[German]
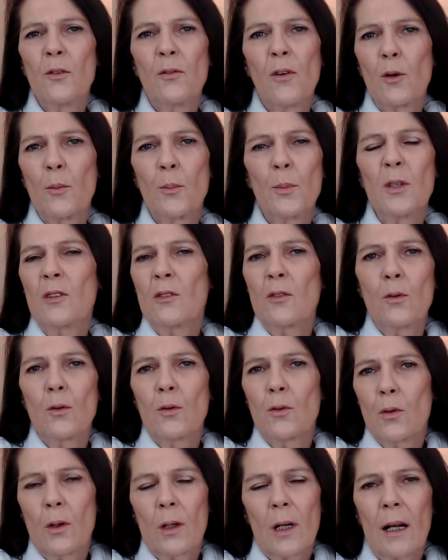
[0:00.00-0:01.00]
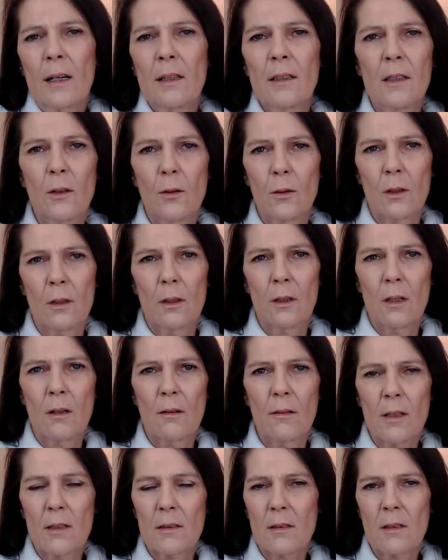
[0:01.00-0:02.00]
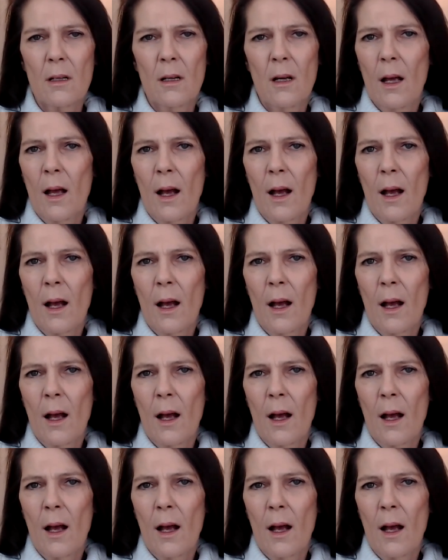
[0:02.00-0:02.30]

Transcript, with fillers: warum bist du so grantig oder irgendwas.